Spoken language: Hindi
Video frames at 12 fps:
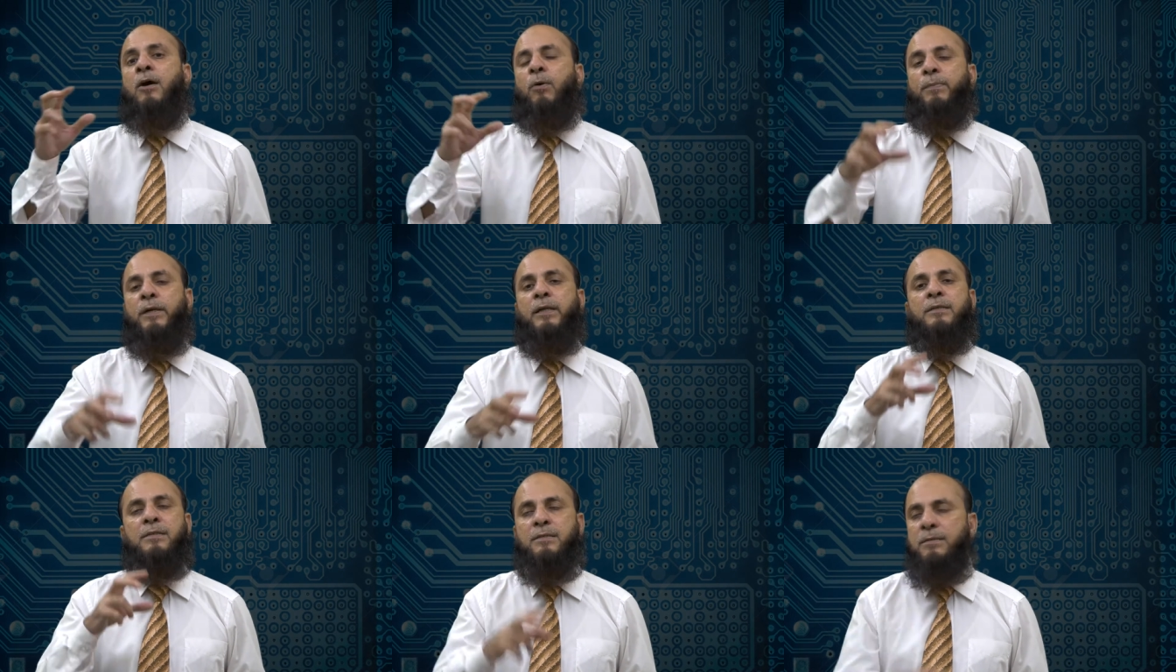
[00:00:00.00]

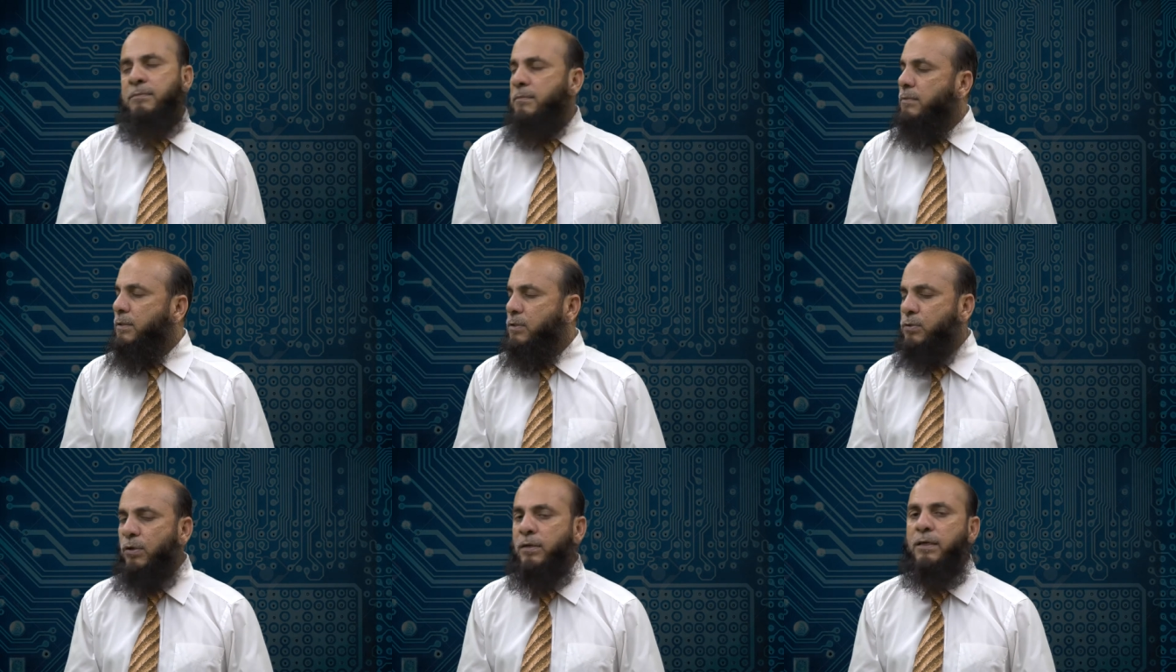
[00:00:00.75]
ऑपरेटिंग सिस्टम
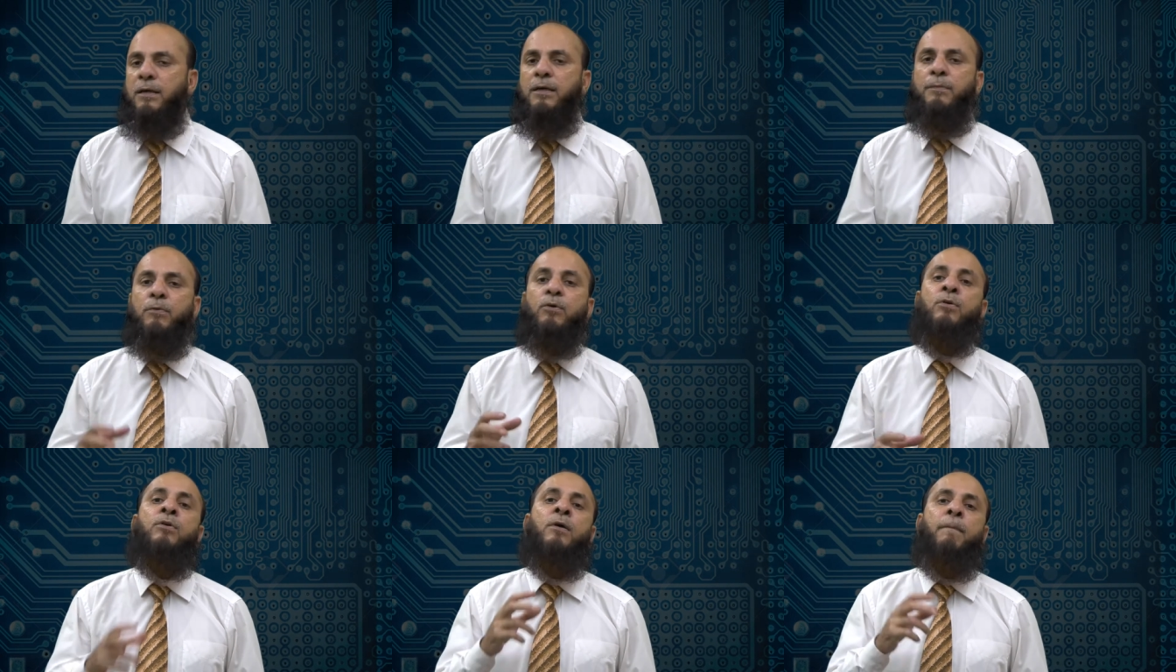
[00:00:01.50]
इंस्टॉल करना
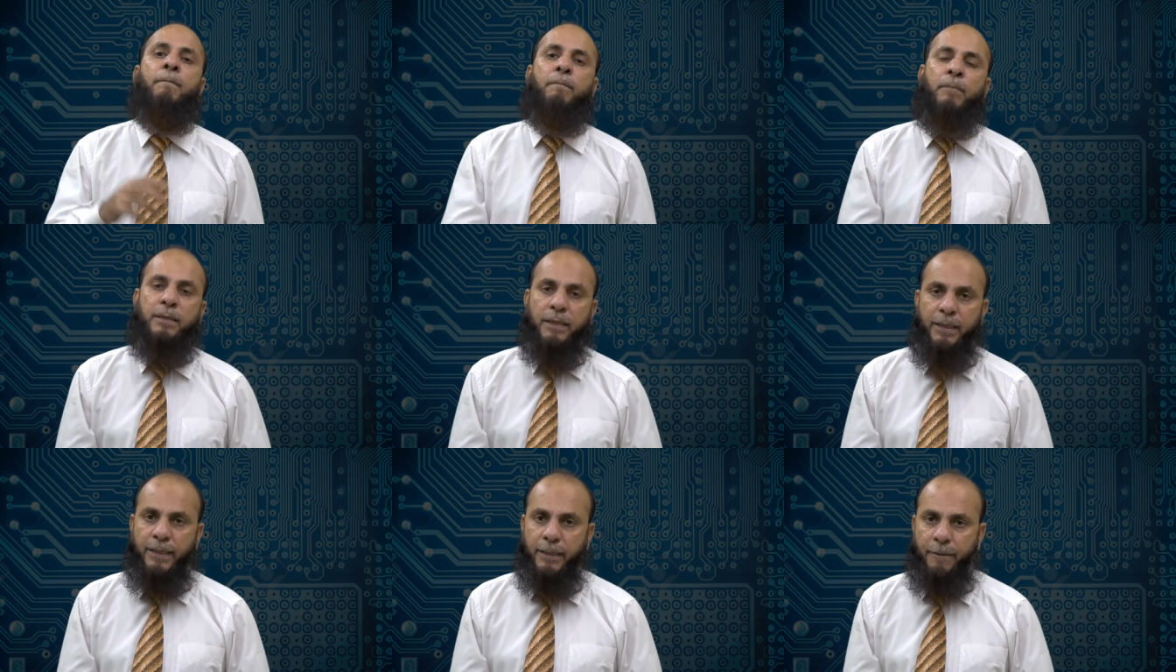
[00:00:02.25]
आपको
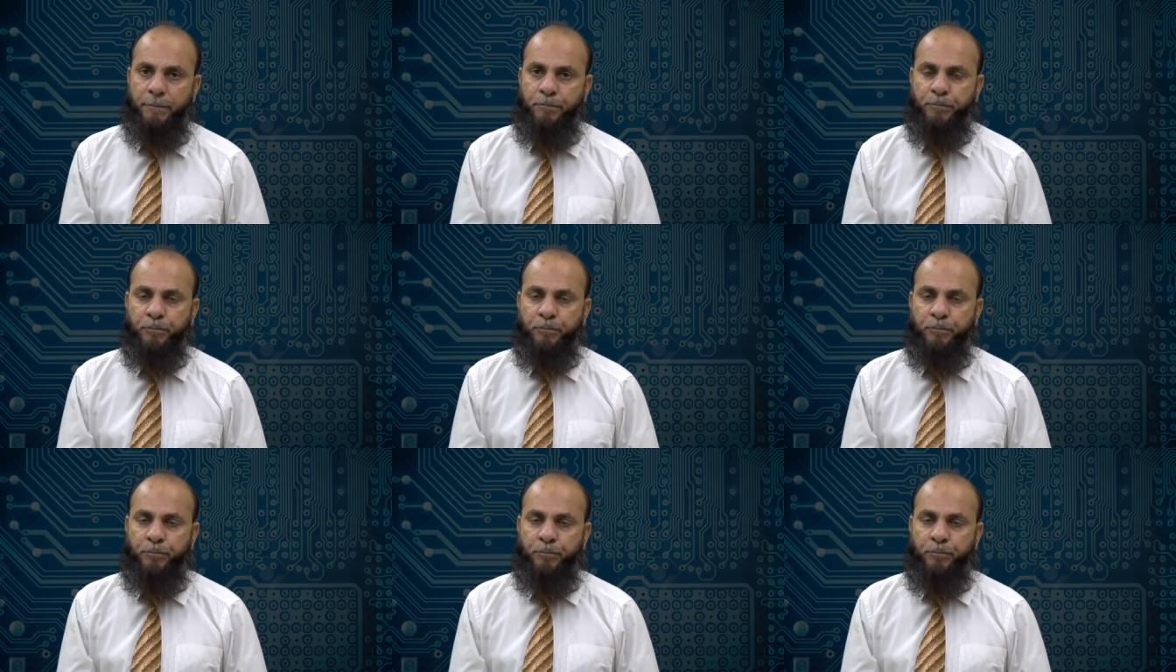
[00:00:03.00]
बताएंगे